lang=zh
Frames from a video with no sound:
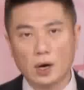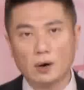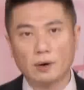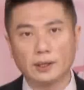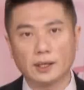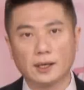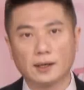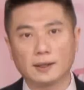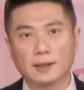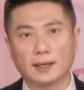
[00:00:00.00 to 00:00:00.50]
后
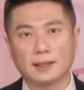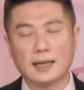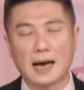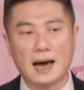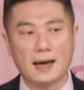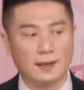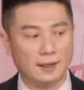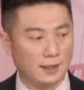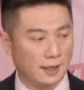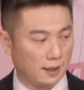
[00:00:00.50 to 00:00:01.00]
呢给大
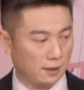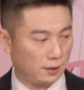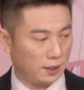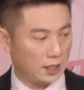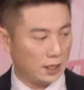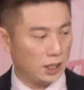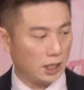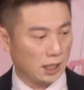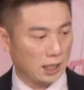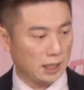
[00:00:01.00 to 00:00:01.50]
家一点
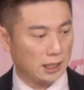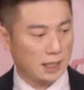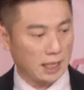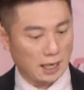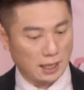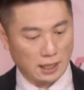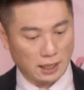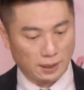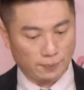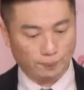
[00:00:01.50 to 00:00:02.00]
提醒跟
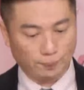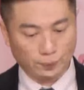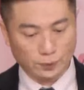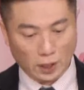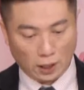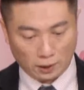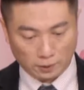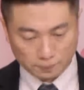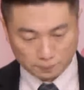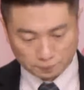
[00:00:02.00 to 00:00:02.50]
建议。
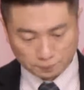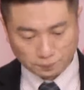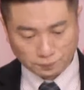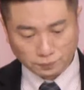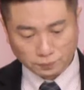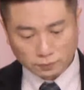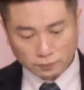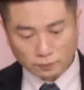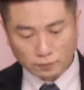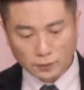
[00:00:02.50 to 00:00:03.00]
好，
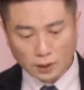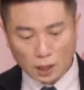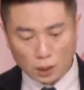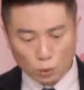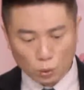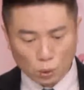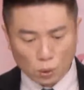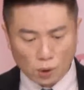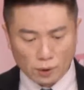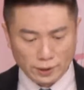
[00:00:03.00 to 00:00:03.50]

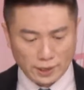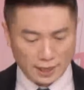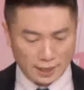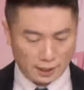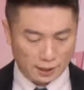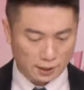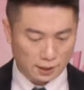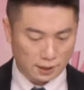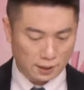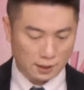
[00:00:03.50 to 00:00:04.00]
如果你
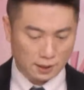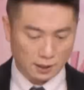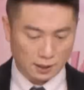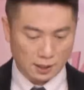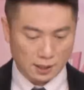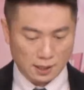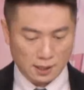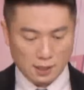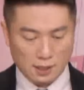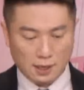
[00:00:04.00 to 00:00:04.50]

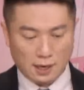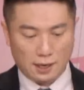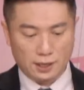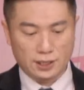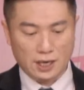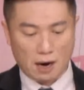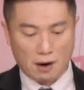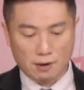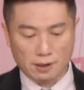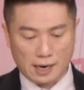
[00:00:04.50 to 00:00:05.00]
很
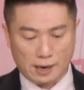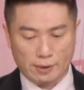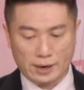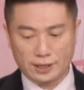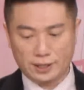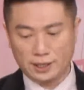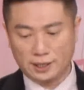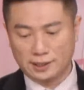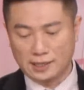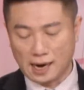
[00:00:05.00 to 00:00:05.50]
想要赶快
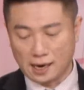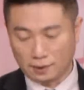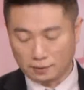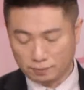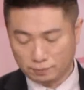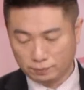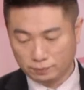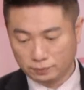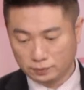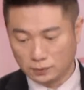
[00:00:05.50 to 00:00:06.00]
进场，
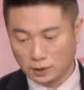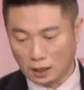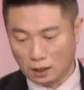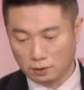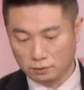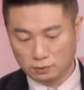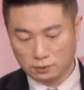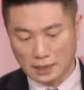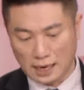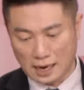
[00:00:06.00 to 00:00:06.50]
好，
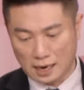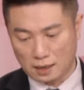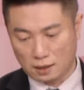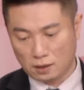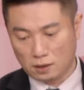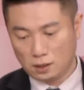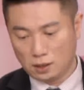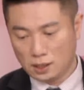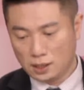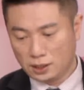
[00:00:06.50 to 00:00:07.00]
那
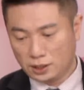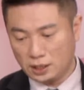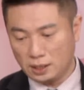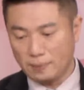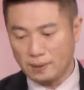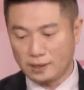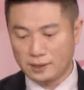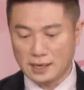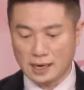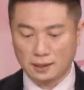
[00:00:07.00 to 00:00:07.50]
基
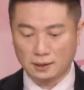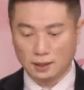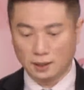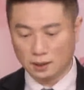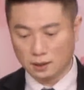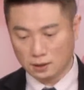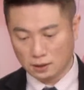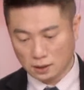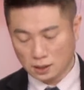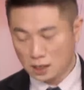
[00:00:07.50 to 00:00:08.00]
本上
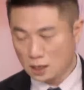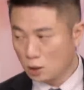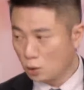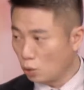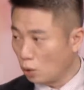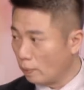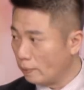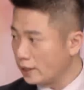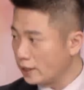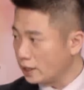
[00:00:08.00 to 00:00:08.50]
呢，
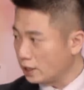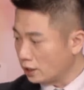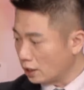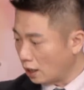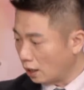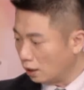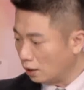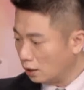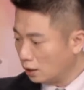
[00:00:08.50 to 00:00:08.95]
我们以啊